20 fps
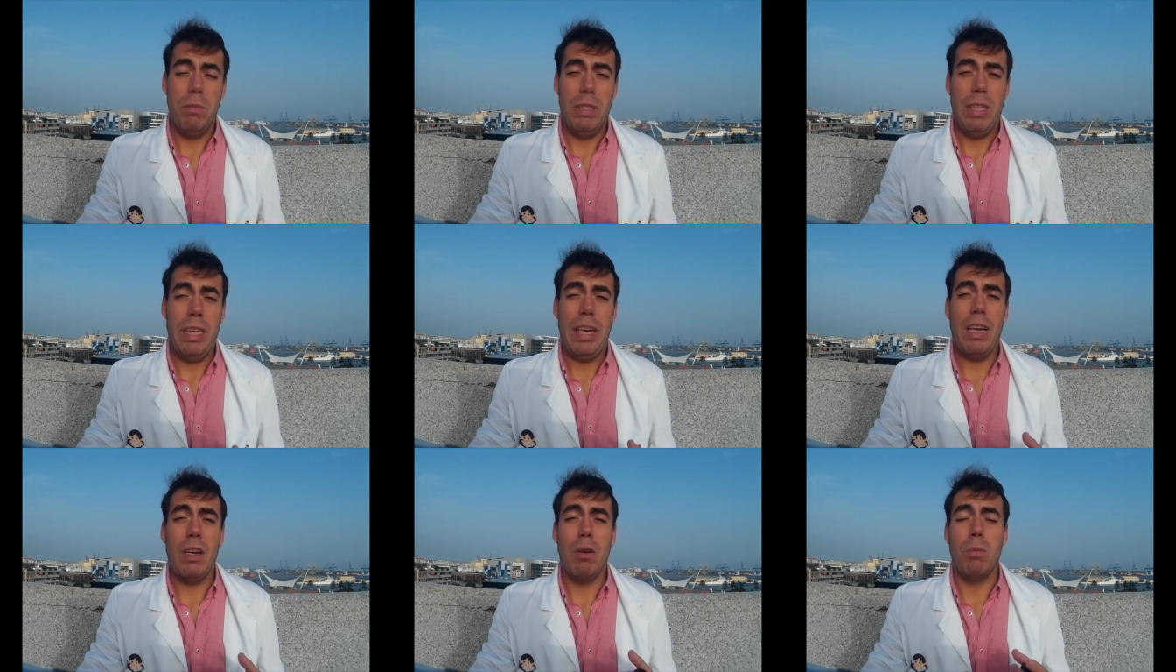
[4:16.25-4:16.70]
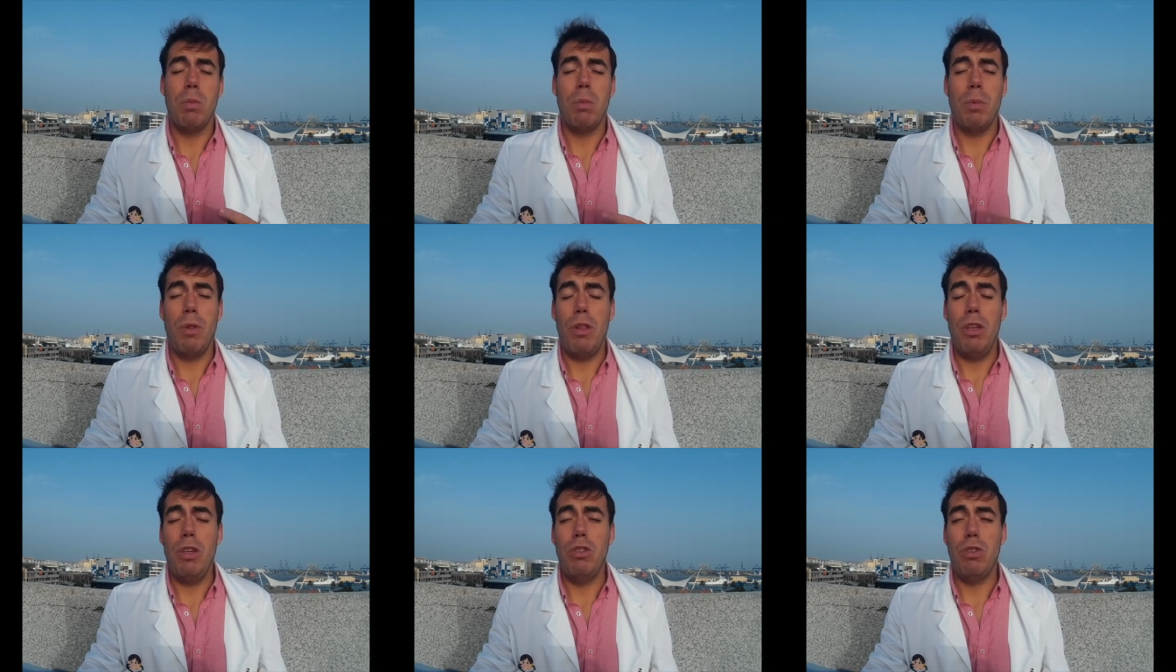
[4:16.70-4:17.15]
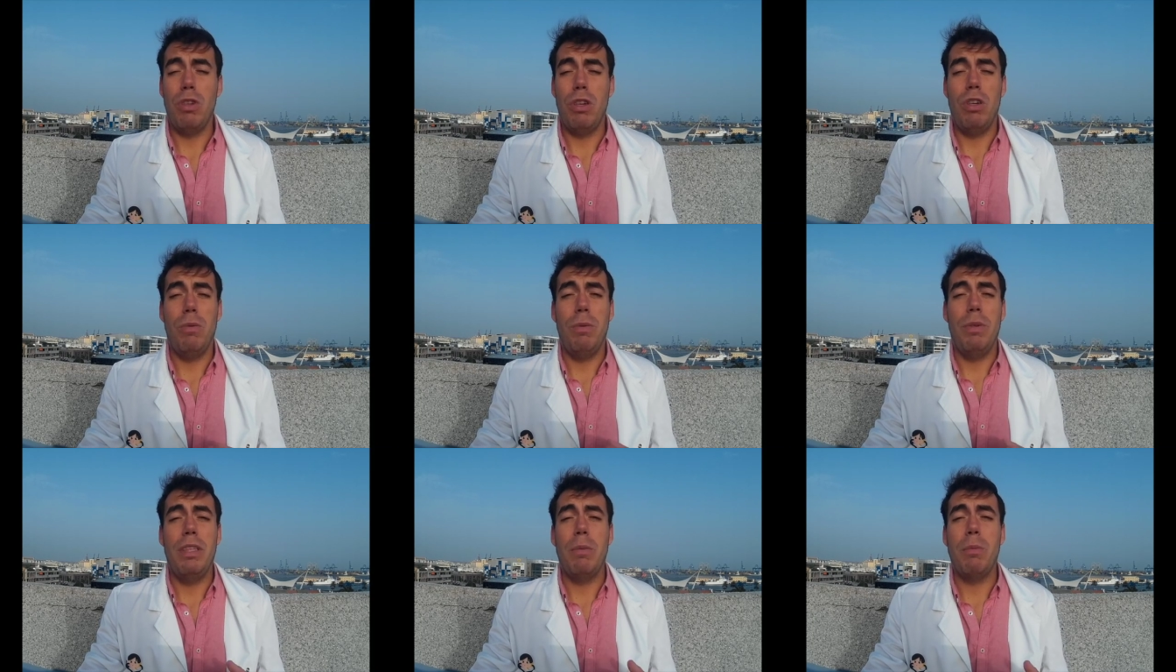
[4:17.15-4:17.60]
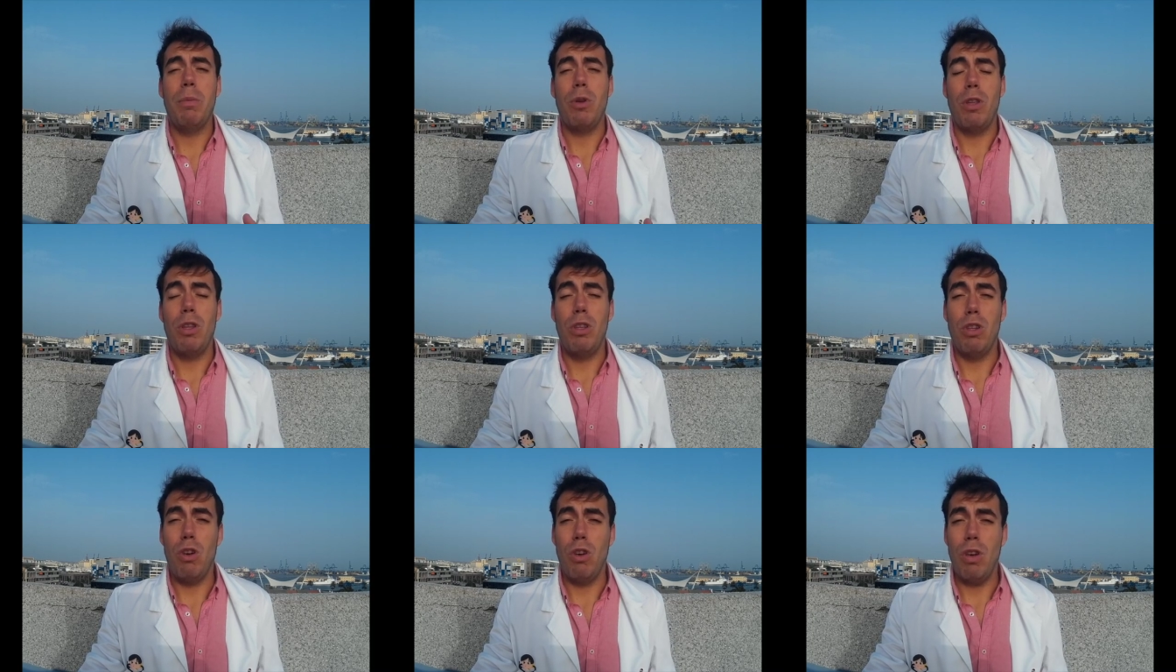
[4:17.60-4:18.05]
ya que como hemos dicho, en el 90%
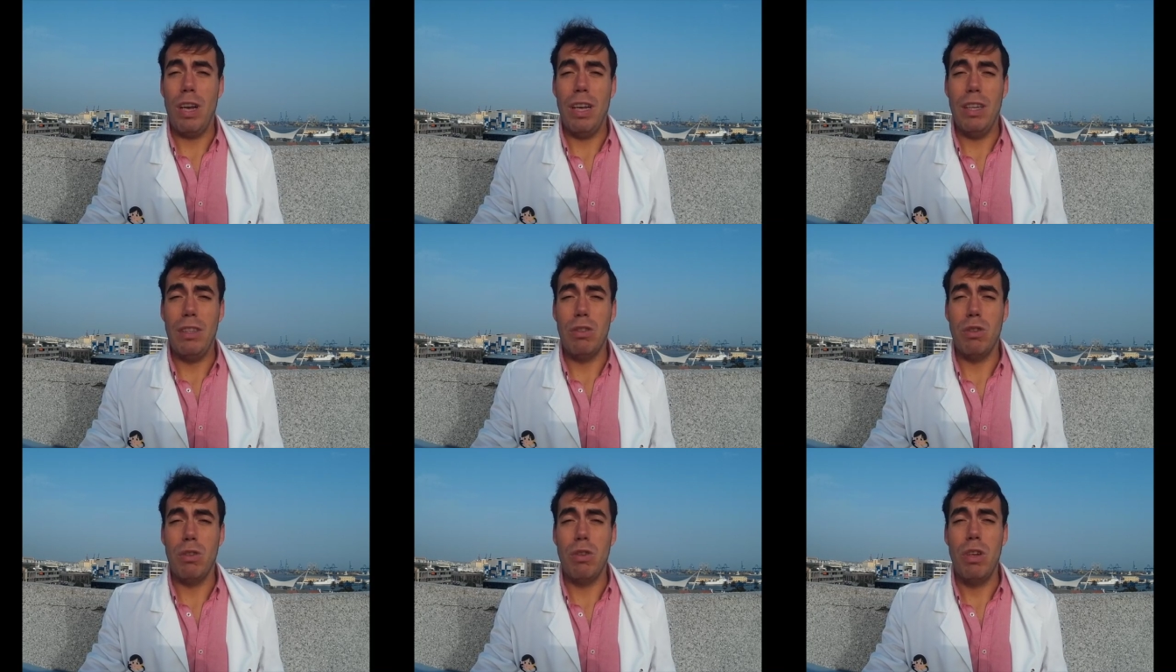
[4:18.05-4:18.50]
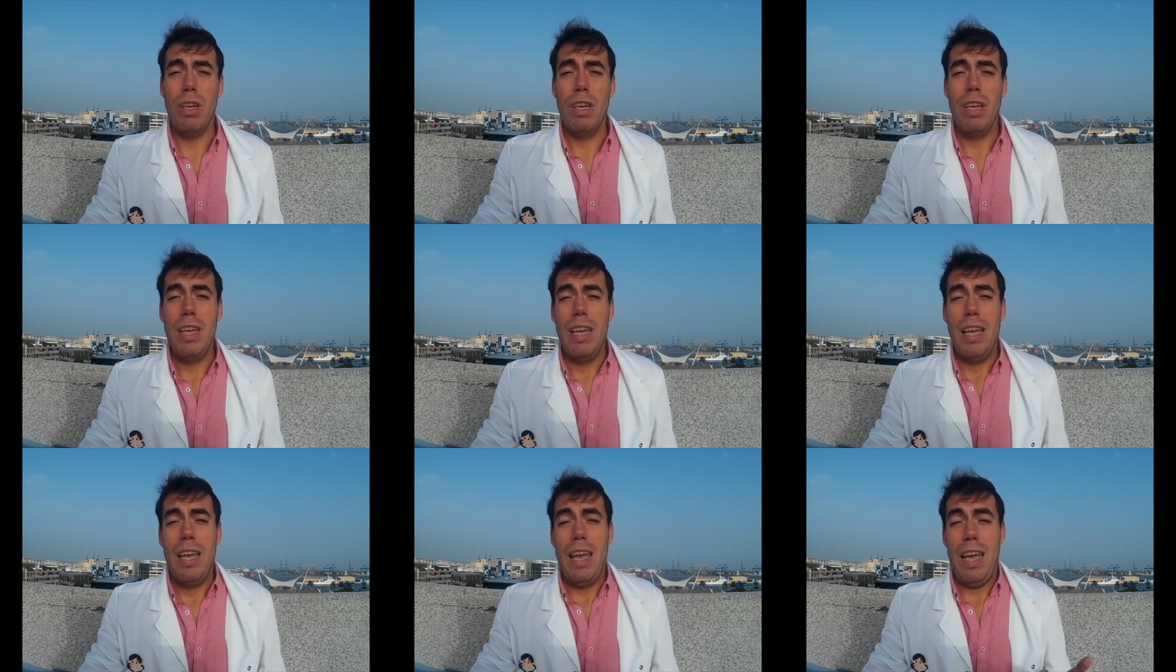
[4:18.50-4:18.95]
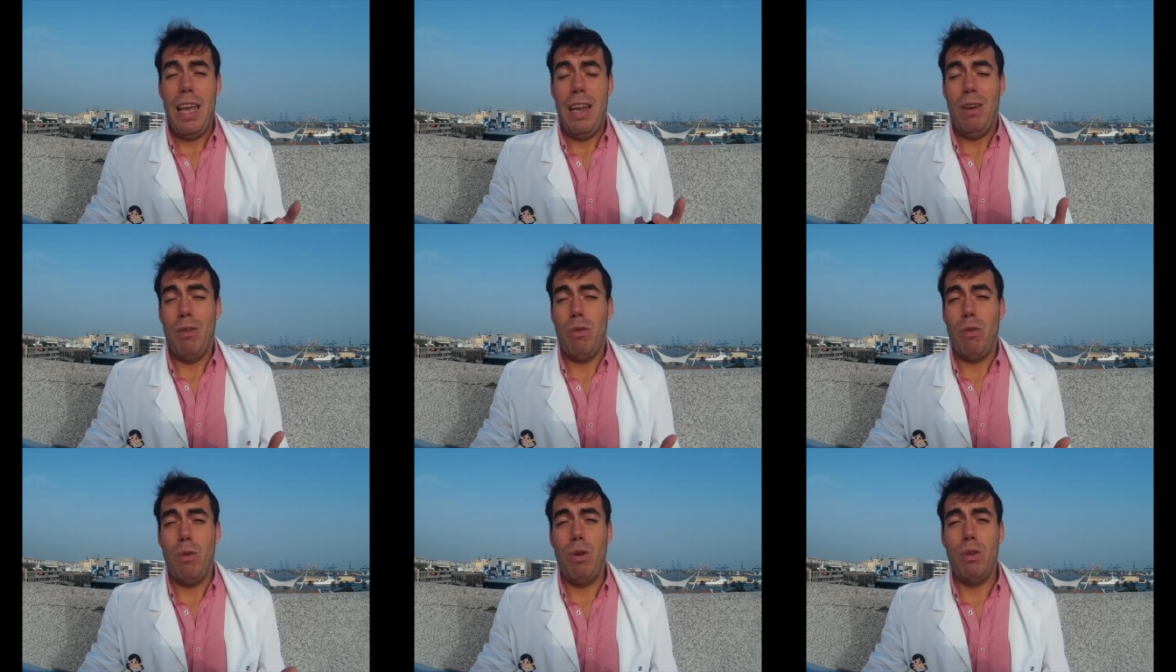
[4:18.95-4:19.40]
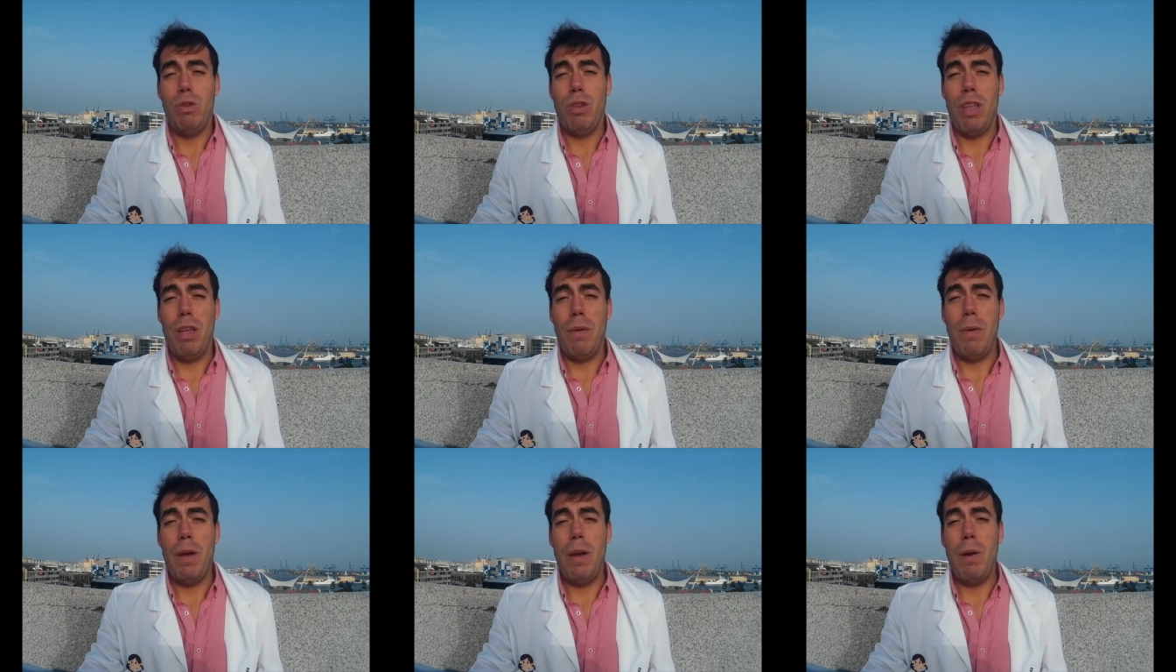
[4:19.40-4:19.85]
de los casos el orzuelo se
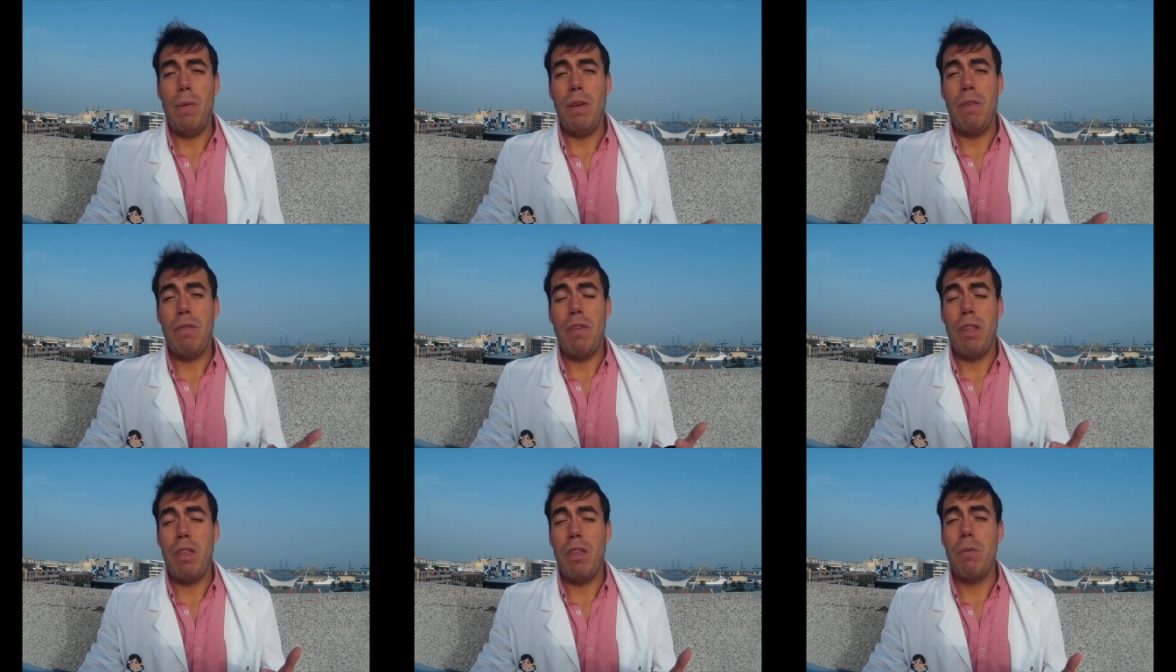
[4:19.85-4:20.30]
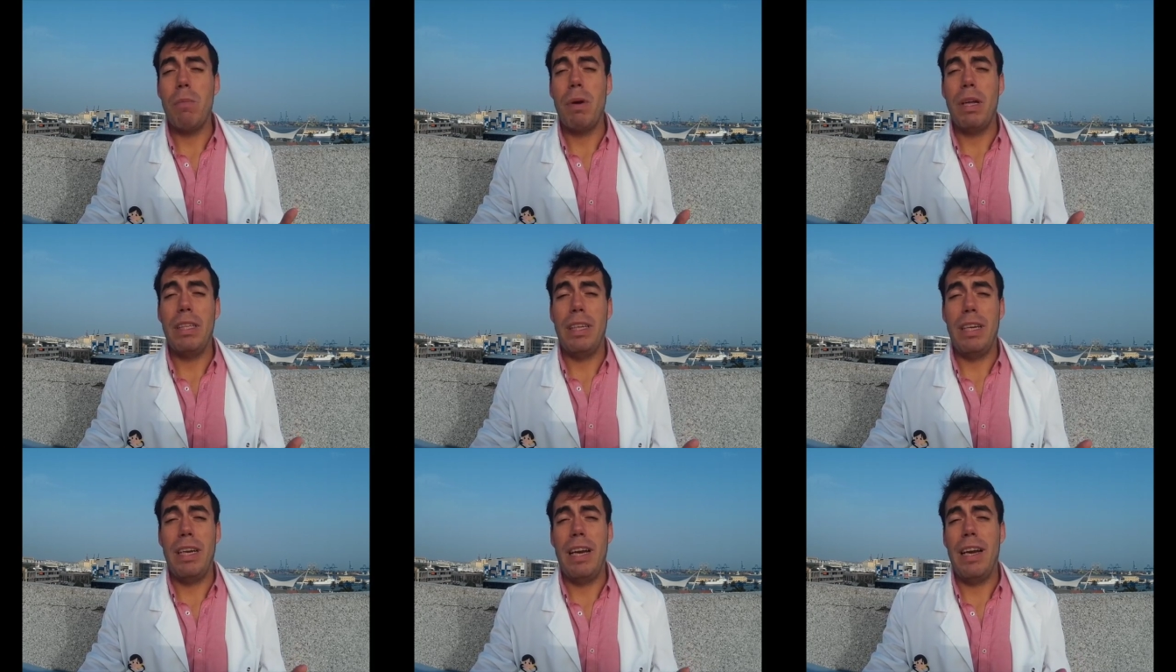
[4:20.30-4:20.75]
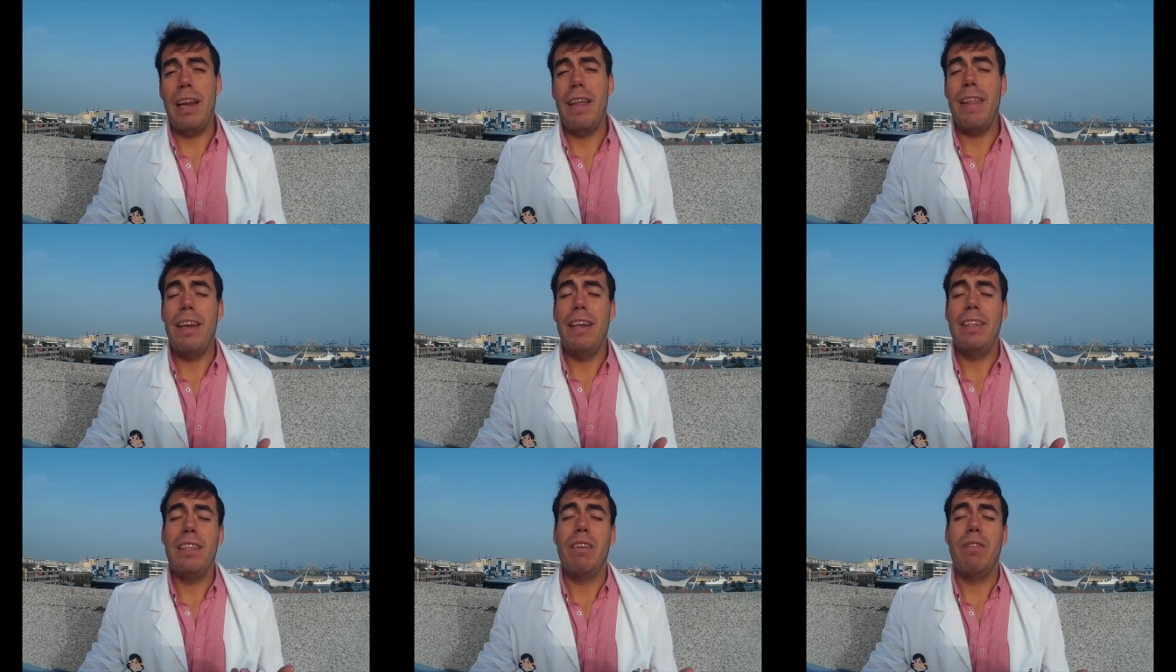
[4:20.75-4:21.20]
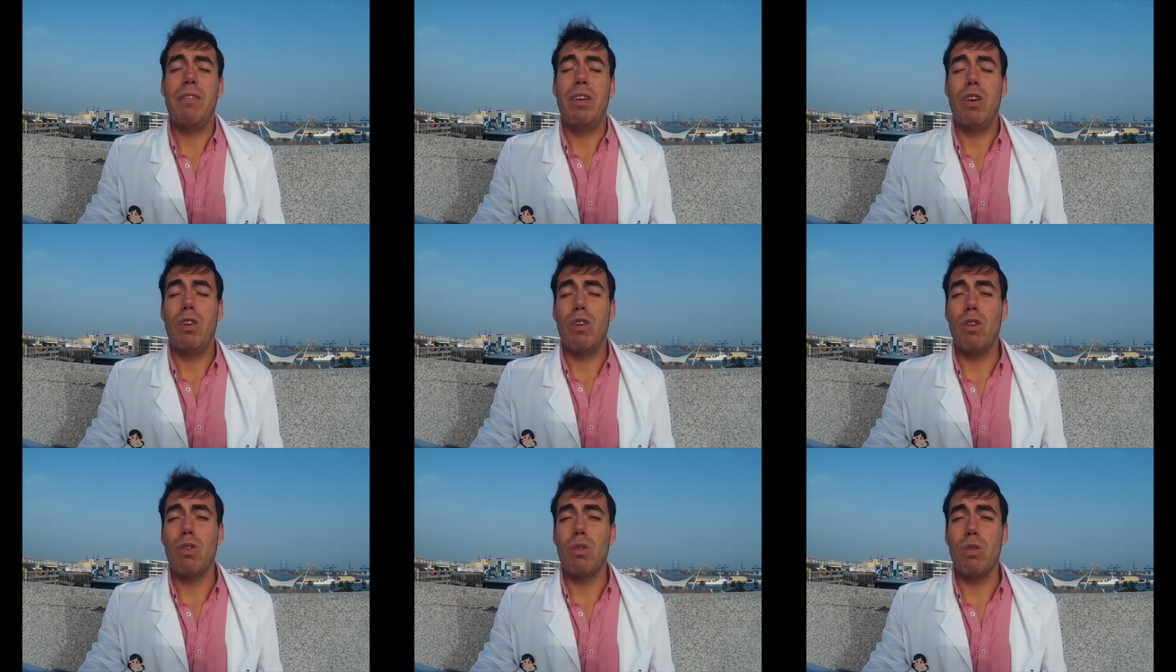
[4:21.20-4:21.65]
debe a una infección bacteriana del
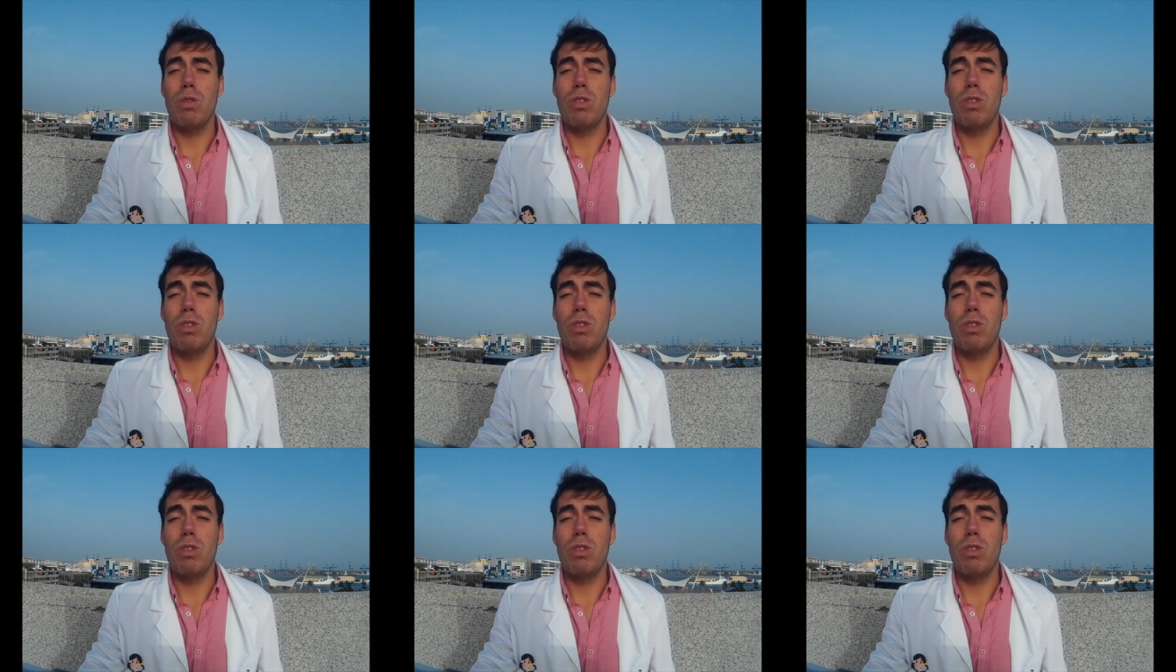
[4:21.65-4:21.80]
estafilococo.